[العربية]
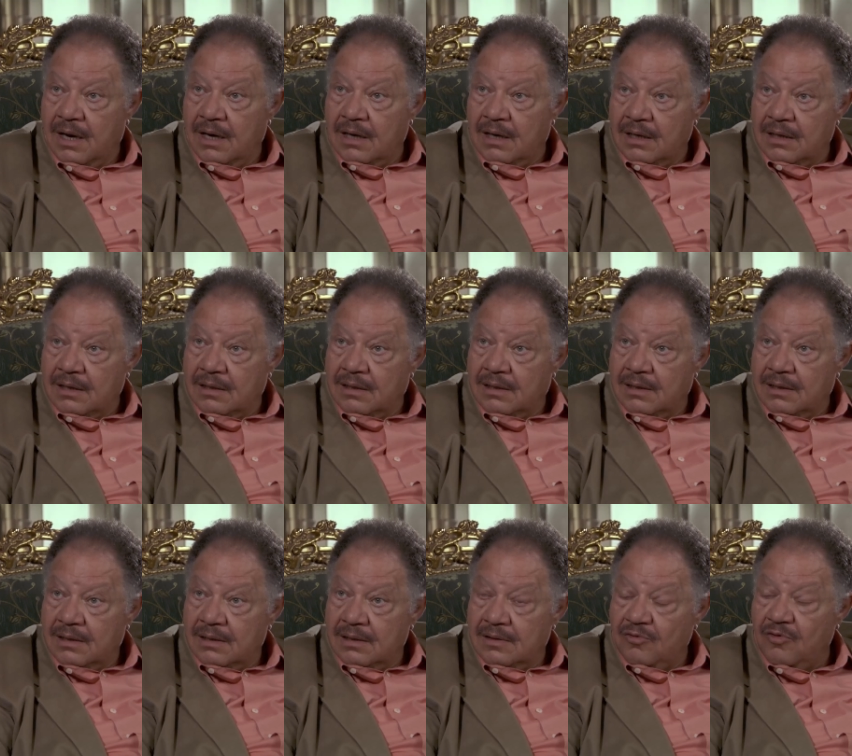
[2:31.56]
الله
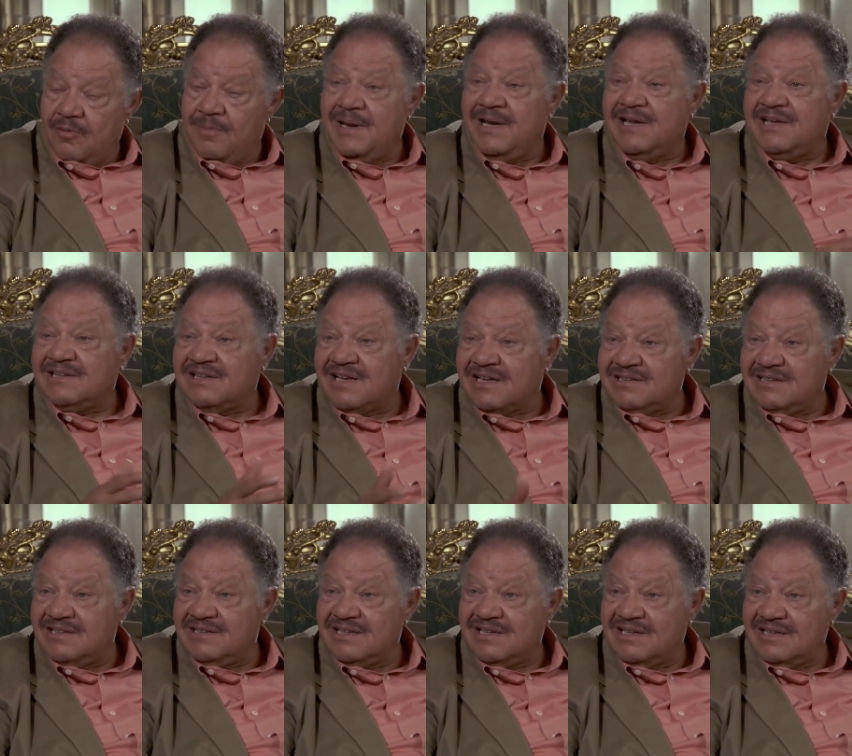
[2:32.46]
ومالك
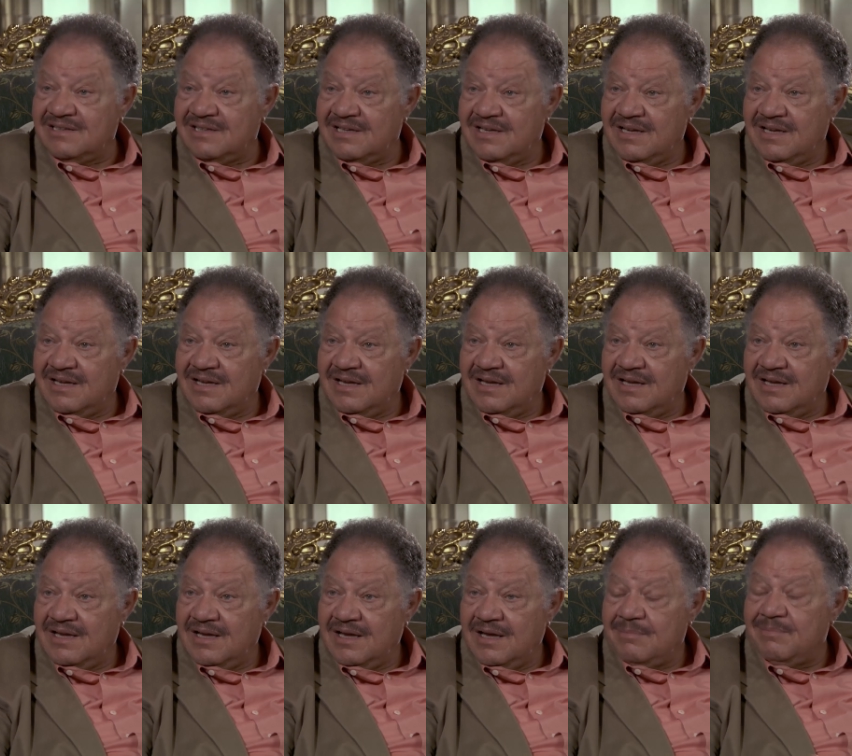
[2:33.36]
اتخضيتي كده
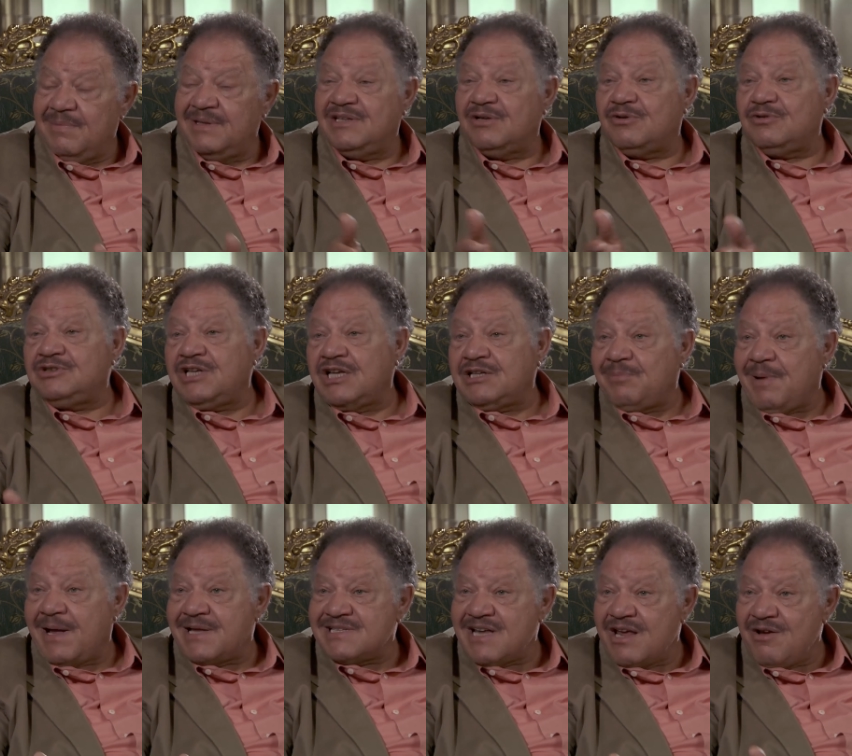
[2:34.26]
ما انت كنت
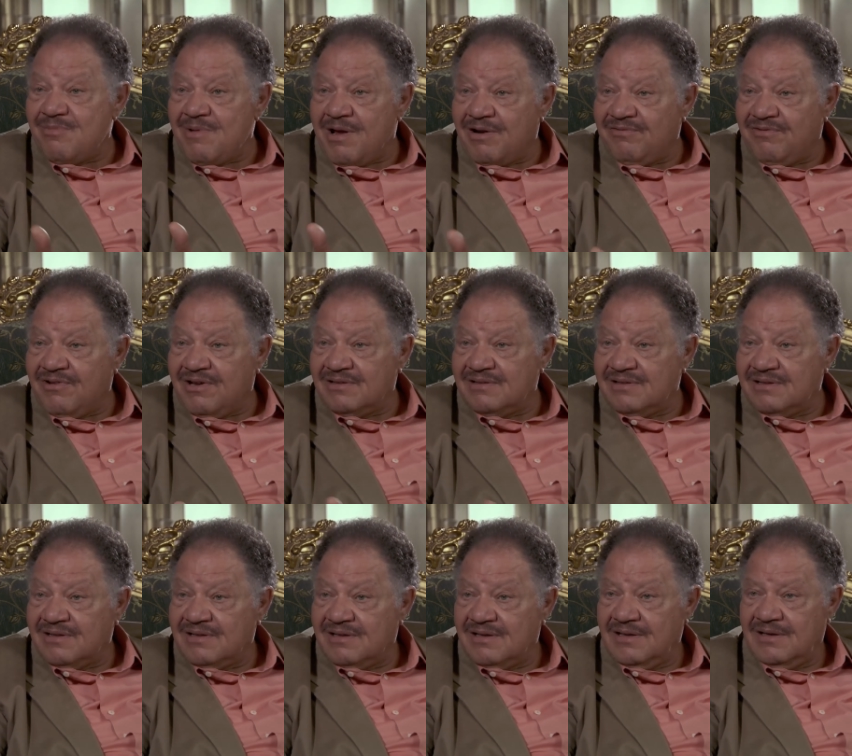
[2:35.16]
هتبعزيهم على
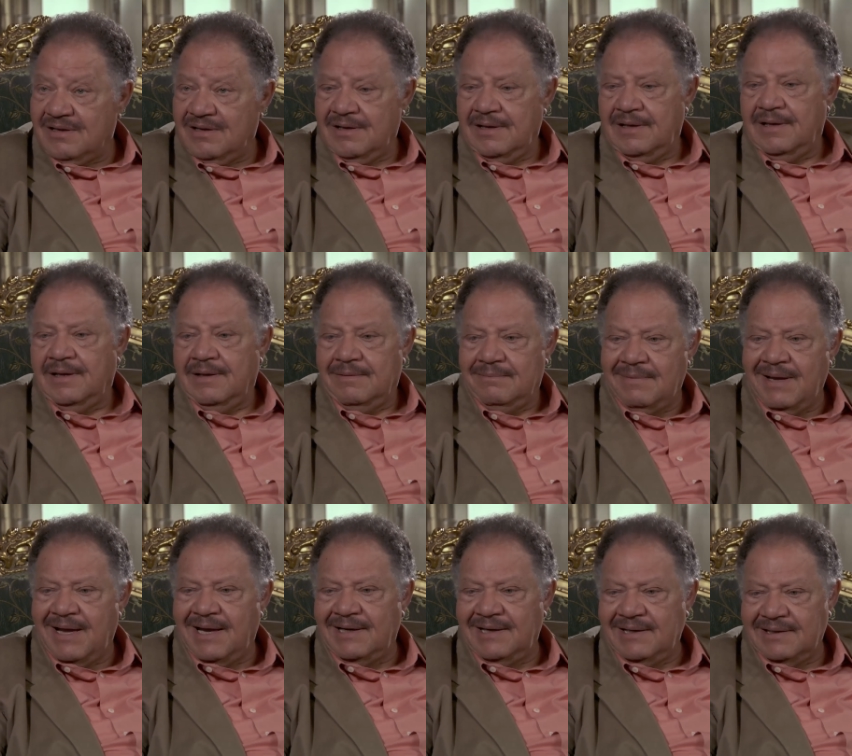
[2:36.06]
الفاضي
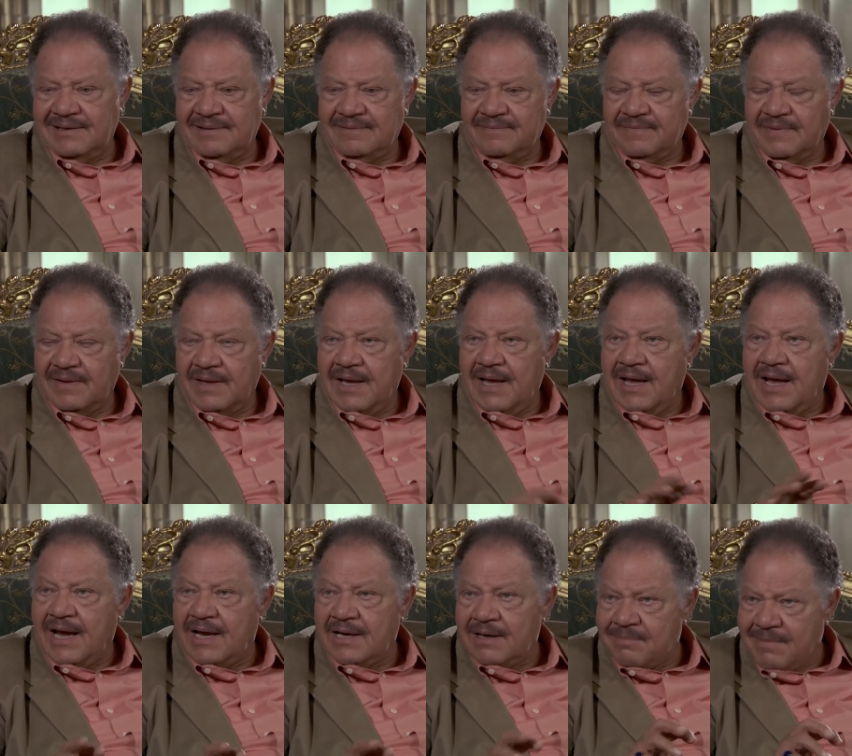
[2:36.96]
ما علينا
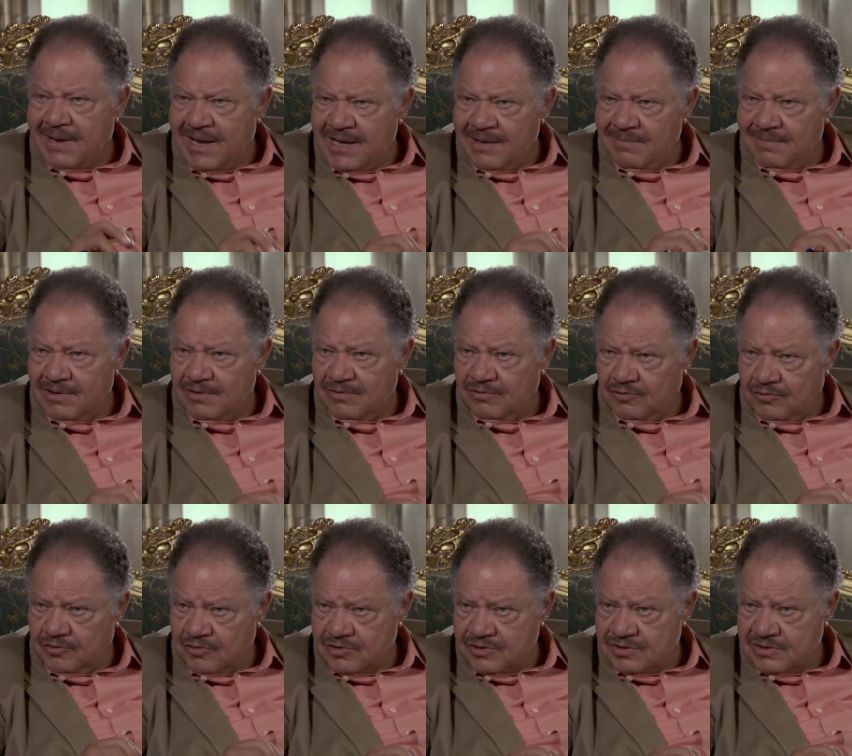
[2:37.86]
انا معايا مليون
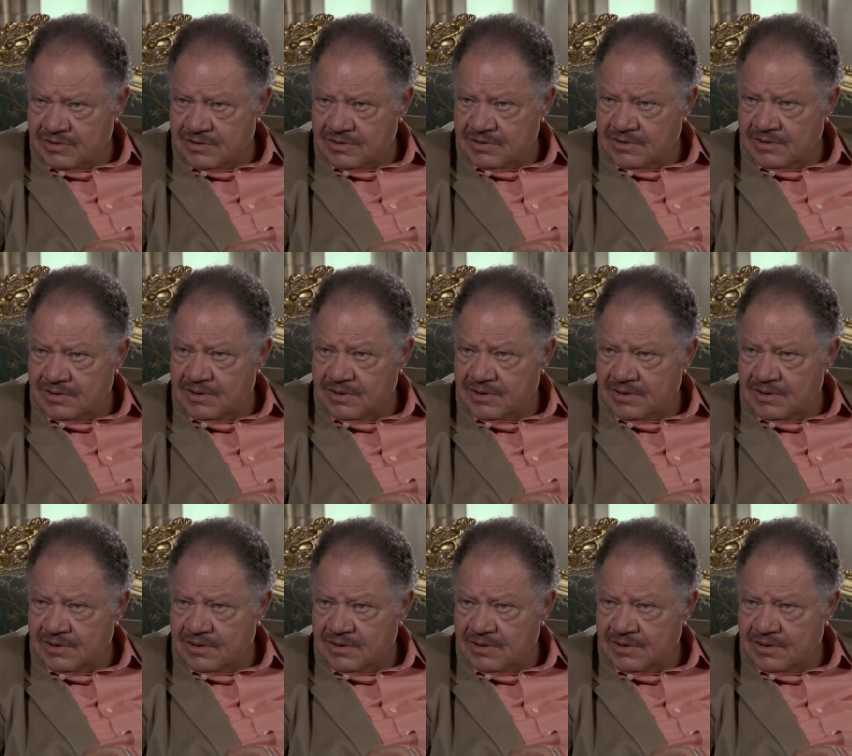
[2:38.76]
ونص